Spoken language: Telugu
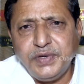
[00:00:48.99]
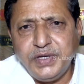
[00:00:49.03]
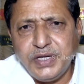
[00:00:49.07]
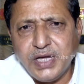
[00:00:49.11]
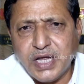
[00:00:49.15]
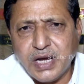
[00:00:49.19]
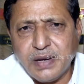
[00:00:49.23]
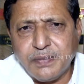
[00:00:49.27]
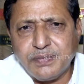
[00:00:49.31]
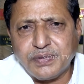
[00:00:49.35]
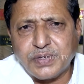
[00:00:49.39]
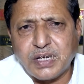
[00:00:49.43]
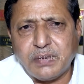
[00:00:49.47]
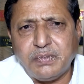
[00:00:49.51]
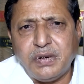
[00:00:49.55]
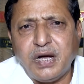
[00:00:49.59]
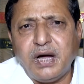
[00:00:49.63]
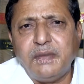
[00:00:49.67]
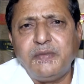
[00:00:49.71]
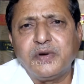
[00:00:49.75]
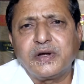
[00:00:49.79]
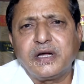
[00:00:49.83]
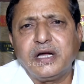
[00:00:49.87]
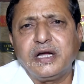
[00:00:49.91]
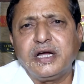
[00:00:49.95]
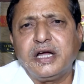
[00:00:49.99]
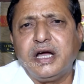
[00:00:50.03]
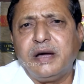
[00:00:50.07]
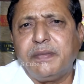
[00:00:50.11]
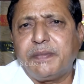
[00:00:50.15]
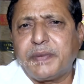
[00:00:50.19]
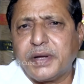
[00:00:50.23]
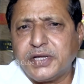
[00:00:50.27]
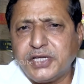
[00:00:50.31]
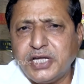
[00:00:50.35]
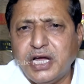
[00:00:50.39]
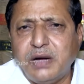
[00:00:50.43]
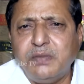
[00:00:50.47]
ఇవాళ సభాముఖంగా
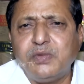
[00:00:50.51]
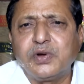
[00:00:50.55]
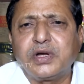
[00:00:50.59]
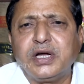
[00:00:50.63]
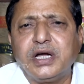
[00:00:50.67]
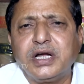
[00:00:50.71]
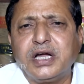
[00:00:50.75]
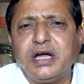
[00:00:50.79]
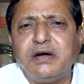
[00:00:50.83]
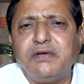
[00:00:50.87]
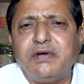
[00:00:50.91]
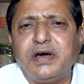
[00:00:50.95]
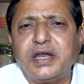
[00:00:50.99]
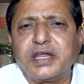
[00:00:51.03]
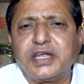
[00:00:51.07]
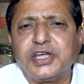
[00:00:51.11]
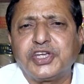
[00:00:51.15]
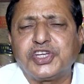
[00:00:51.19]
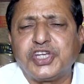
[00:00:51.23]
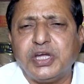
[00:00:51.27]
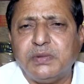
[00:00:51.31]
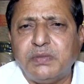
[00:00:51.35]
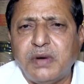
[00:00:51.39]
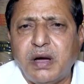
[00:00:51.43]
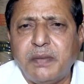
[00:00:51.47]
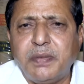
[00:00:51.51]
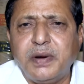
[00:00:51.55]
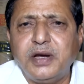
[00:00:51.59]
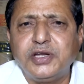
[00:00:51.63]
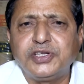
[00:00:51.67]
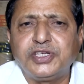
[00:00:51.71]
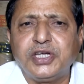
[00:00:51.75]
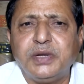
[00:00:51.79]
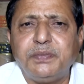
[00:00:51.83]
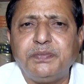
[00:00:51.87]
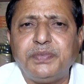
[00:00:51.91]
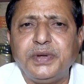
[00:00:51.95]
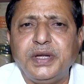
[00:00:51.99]
ప్రజాముఖంగా వారికి క్షమాపణలు
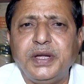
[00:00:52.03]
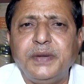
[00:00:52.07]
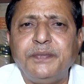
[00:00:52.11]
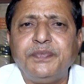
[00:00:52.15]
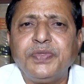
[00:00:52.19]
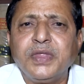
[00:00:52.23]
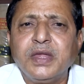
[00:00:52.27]
చెప్పి